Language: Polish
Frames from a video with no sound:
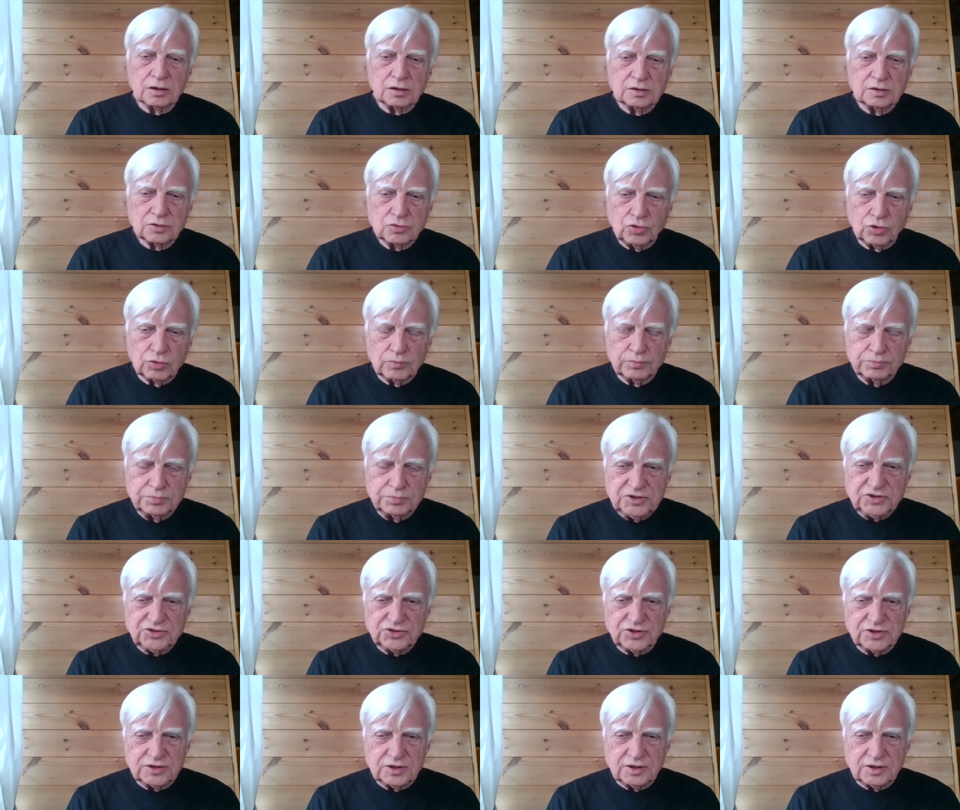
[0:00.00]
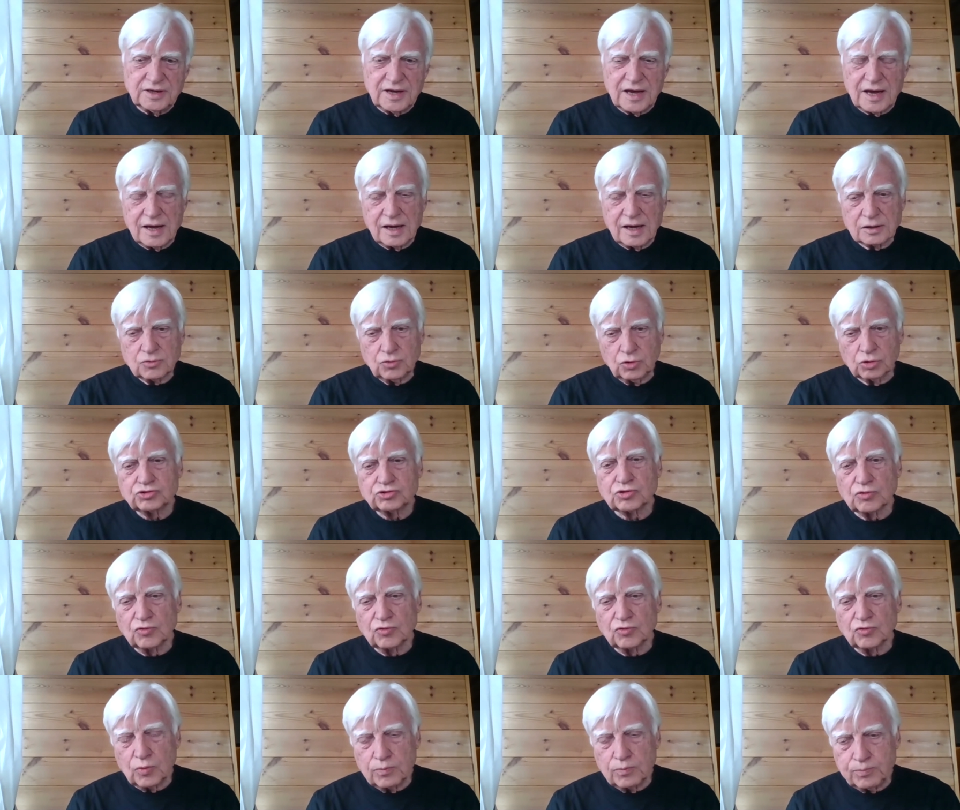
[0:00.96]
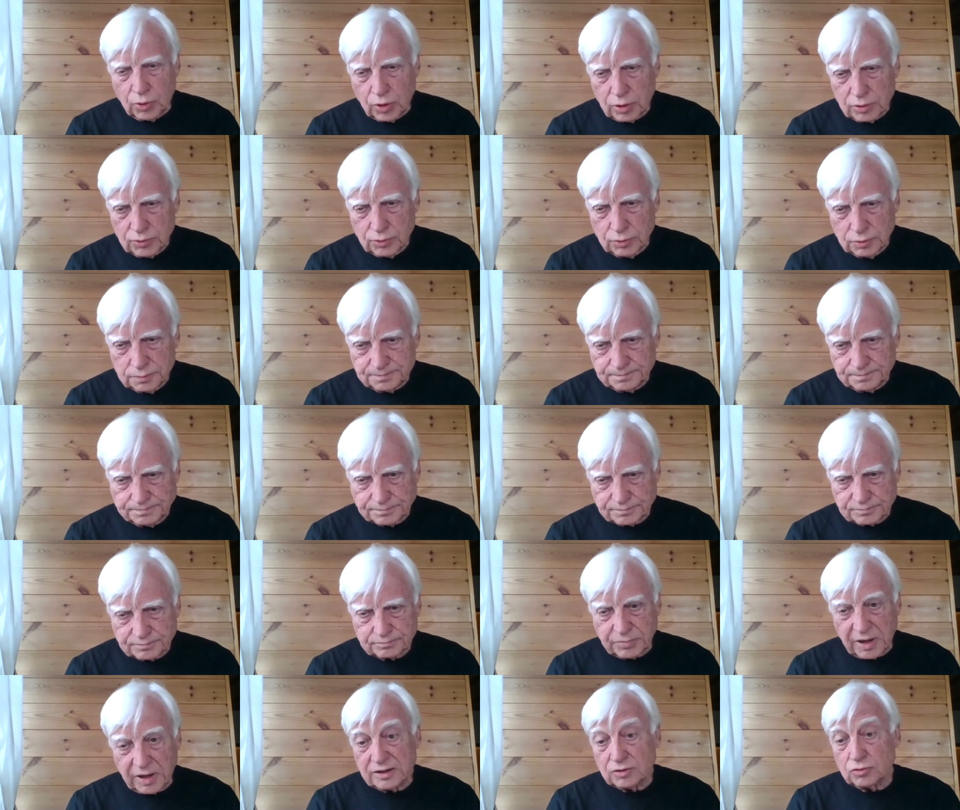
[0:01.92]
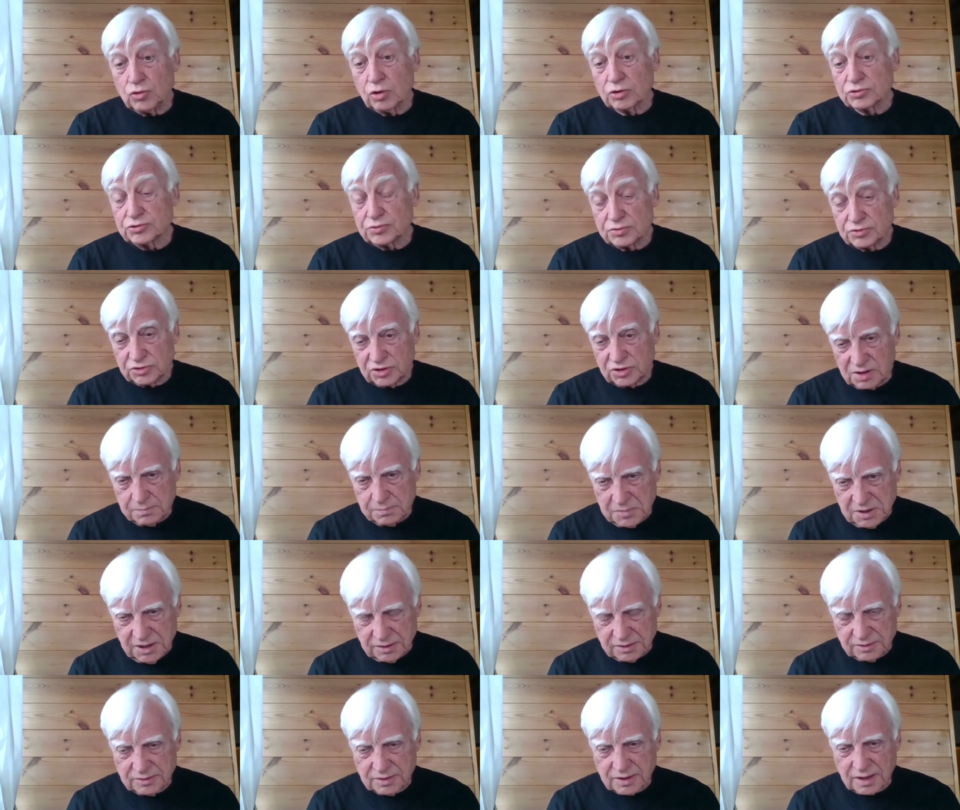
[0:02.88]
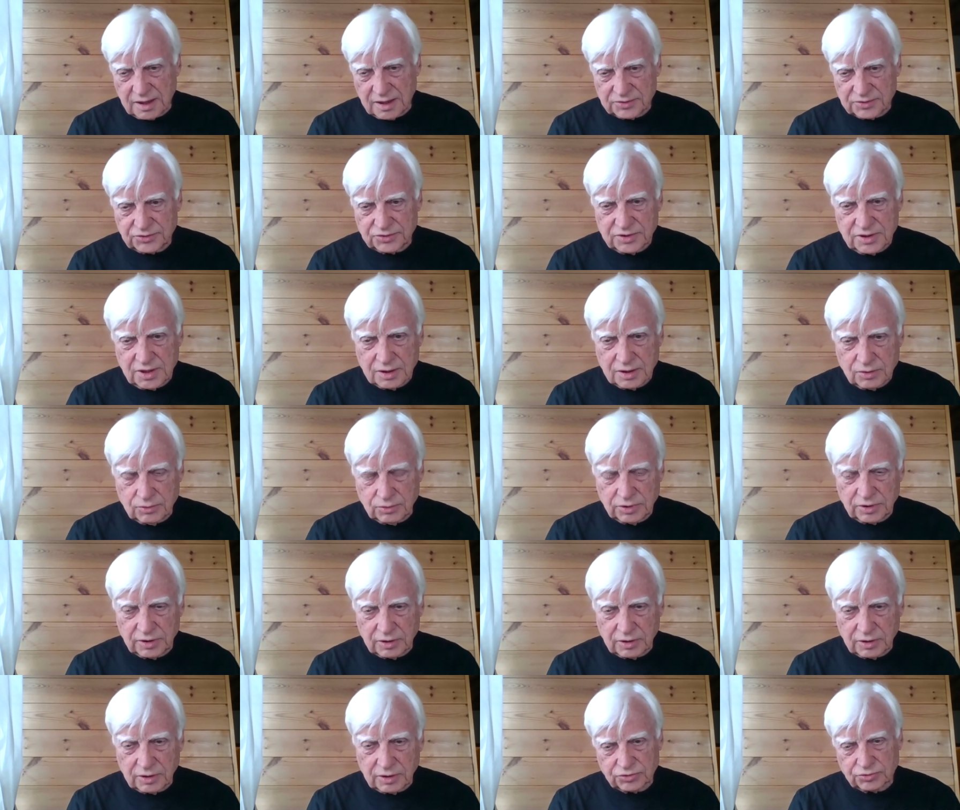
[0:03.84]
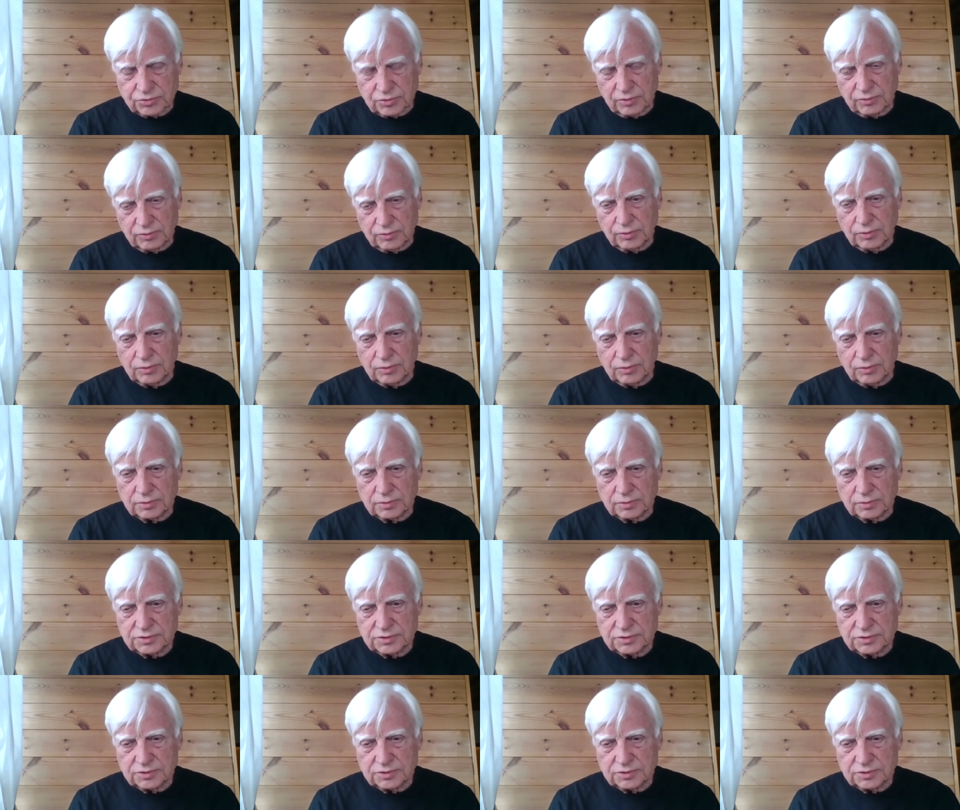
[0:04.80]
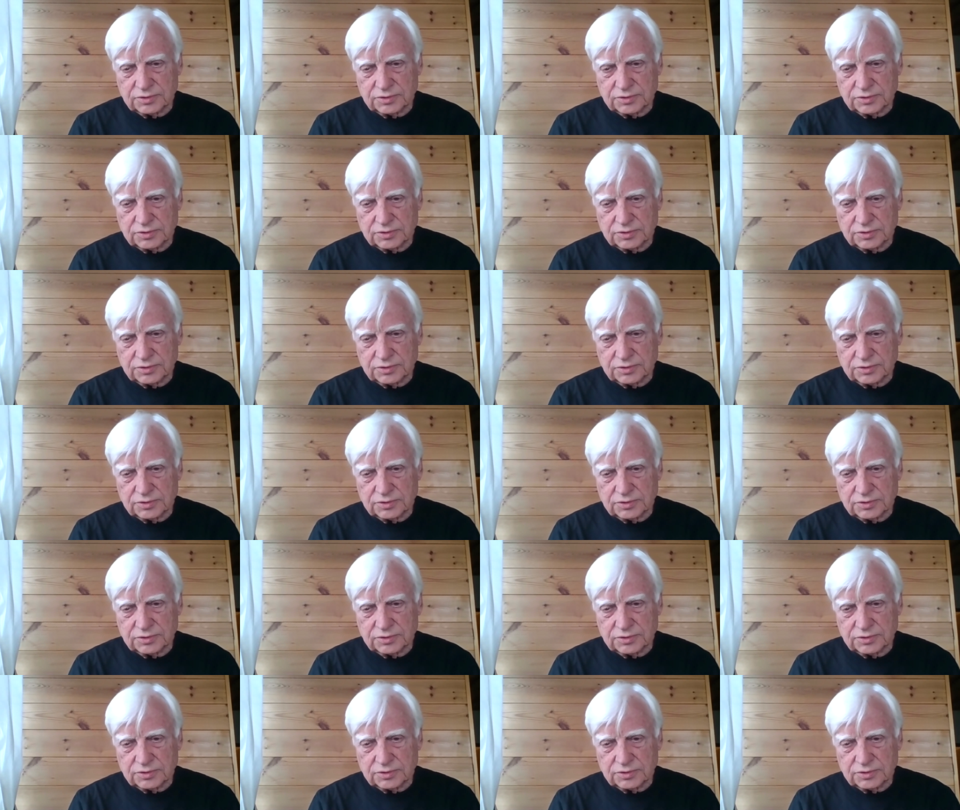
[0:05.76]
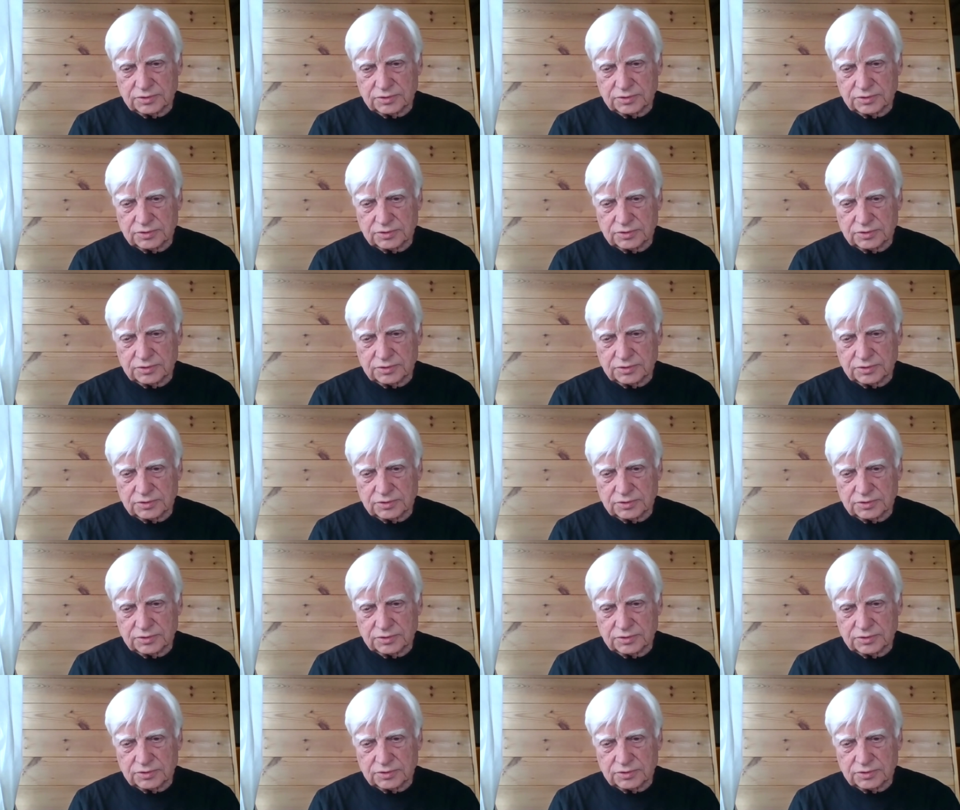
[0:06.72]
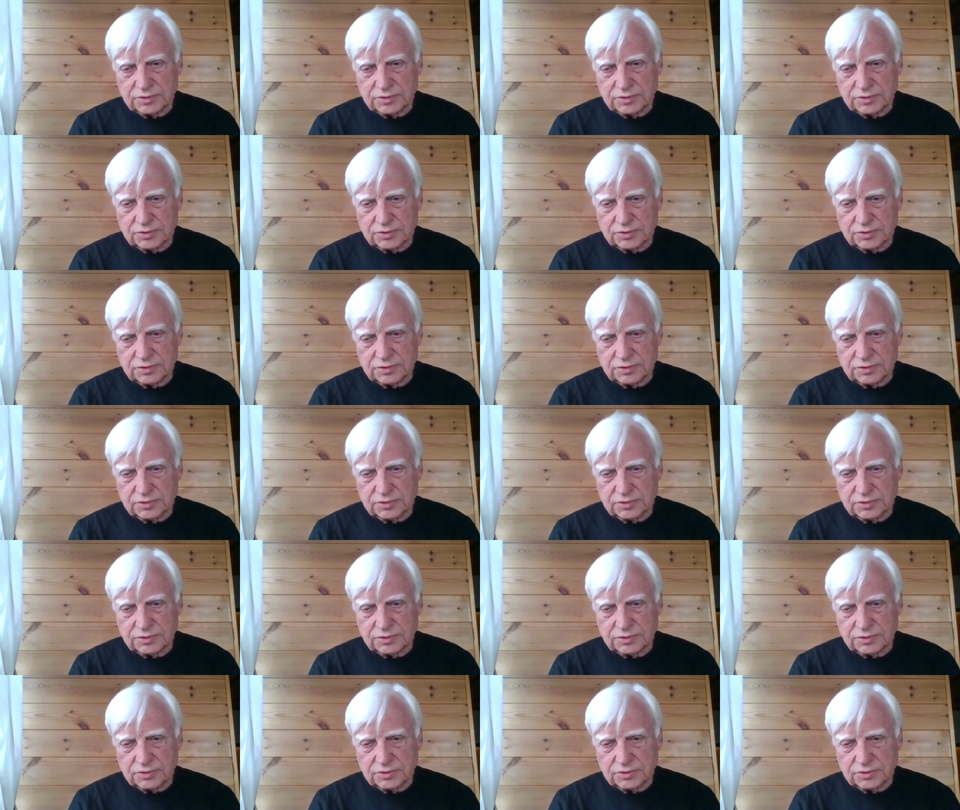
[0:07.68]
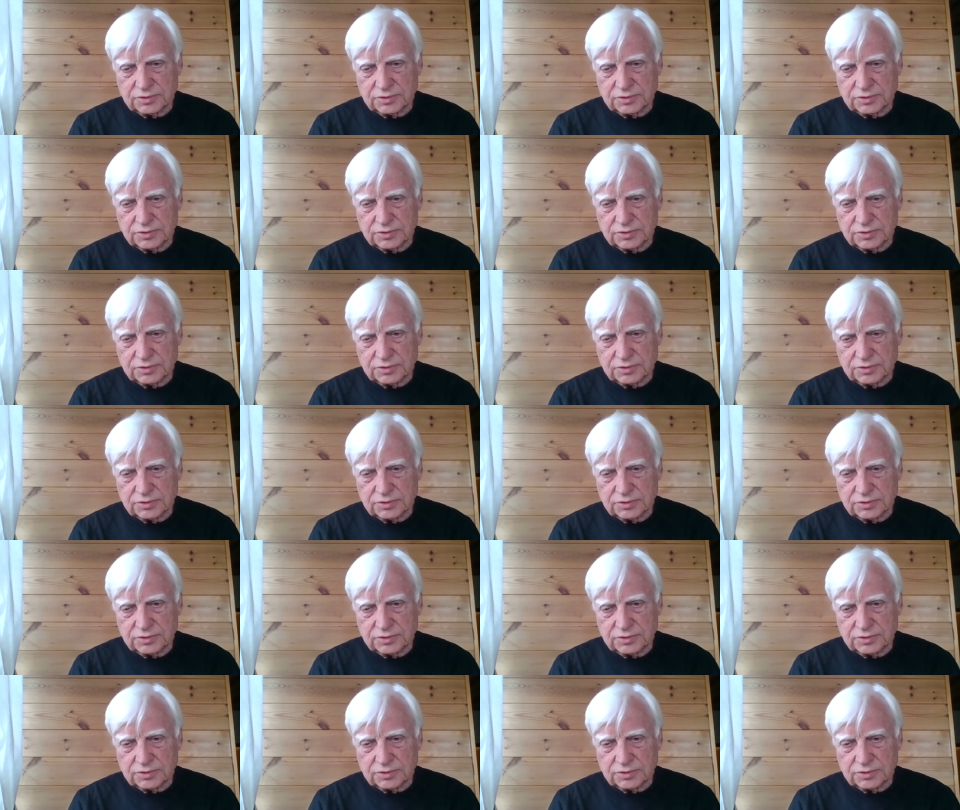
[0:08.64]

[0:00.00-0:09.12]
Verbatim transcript: ten tytuł się narzucał, bo opowieść o bitwie na Kosowym Polu a także mit, który później powstał na jej podstawie,